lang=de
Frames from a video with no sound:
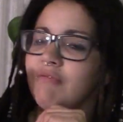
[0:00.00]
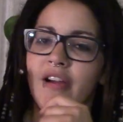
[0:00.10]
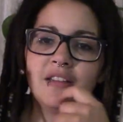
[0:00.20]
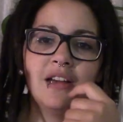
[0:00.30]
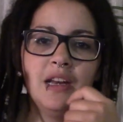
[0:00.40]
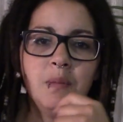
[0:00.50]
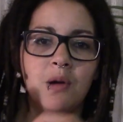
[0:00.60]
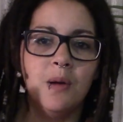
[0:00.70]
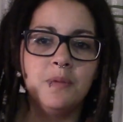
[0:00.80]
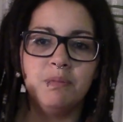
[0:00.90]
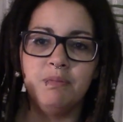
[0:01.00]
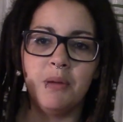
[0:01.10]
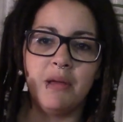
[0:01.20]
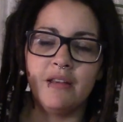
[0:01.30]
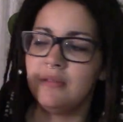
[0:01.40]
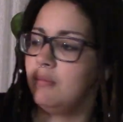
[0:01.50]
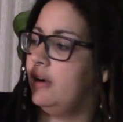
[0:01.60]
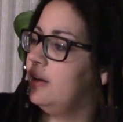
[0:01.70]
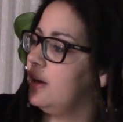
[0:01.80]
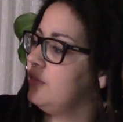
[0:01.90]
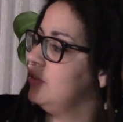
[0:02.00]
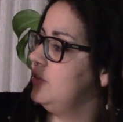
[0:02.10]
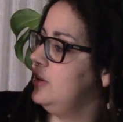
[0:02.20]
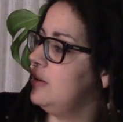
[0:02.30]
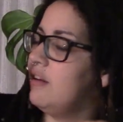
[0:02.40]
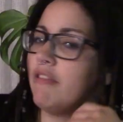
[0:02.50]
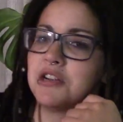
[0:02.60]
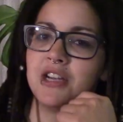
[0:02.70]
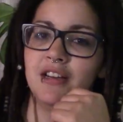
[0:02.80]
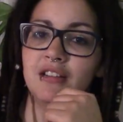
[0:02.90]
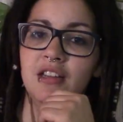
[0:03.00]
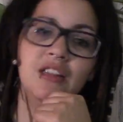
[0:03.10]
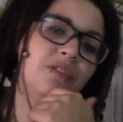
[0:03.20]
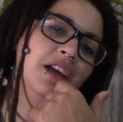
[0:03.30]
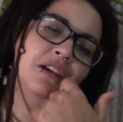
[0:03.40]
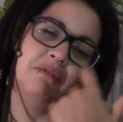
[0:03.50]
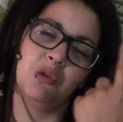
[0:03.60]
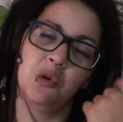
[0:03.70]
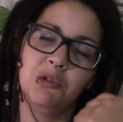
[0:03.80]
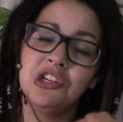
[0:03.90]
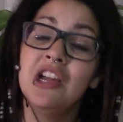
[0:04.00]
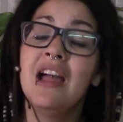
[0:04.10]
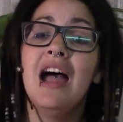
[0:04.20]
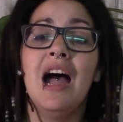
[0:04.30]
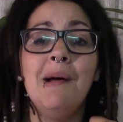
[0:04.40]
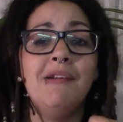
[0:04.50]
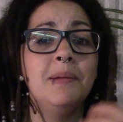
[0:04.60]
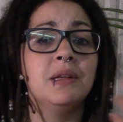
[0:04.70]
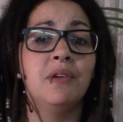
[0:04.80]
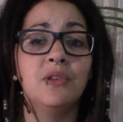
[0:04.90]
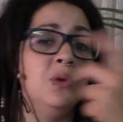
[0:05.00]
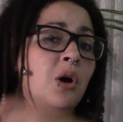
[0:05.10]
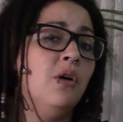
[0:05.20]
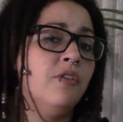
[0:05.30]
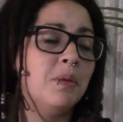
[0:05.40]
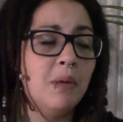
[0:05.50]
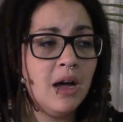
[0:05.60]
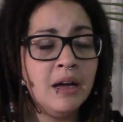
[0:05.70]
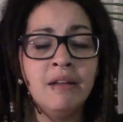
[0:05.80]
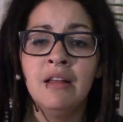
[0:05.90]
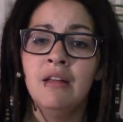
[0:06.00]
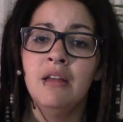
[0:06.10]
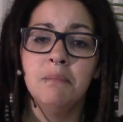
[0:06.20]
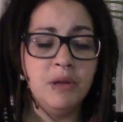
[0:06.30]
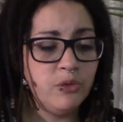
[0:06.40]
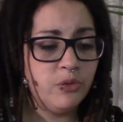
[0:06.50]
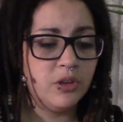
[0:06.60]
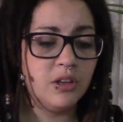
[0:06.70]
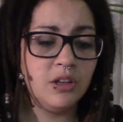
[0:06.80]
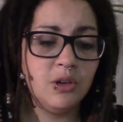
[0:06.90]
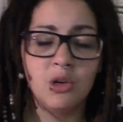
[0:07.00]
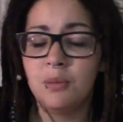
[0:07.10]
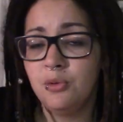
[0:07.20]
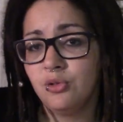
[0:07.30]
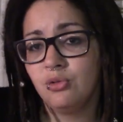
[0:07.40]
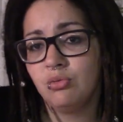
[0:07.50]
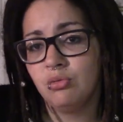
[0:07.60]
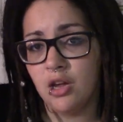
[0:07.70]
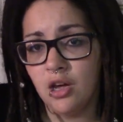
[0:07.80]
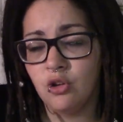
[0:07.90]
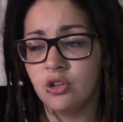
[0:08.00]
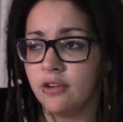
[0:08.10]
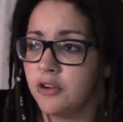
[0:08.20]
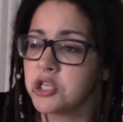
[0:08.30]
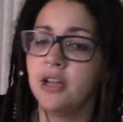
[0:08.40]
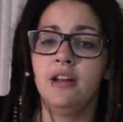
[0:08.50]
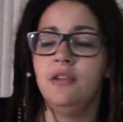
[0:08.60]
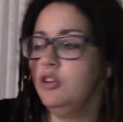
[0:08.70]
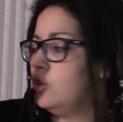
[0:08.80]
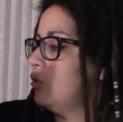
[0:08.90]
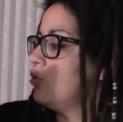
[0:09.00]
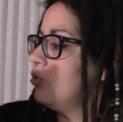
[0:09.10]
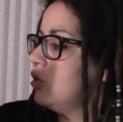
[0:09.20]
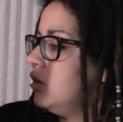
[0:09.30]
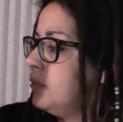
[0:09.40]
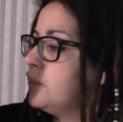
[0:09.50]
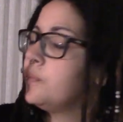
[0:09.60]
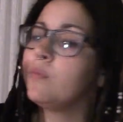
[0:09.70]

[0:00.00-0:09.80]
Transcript: Ich weiß gar nicht mehr, ob es beim ersten Mal direkt funktioniert hat. Wahrscheinlich nicht, es wäre ja komisch. Aber wir haben es einfach so oft gemacht, bis wir oder bis er das dann verstanden hat, wie das funktioniert.